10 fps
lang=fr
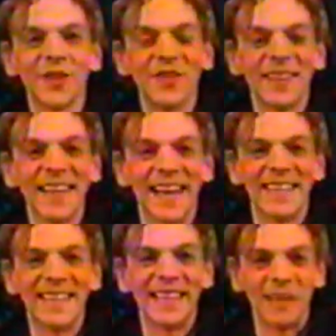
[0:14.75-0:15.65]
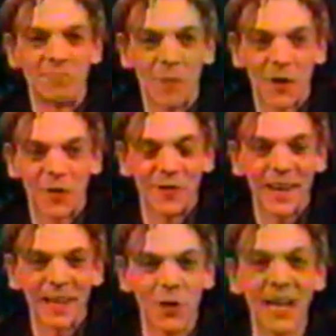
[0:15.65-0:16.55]
Société canadienne des postes
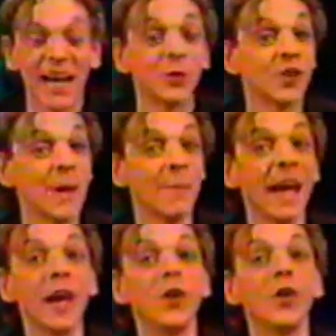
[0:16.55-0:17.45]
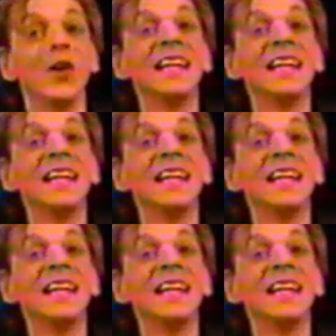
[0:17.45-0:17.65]
vient d'abolir à tout jamais le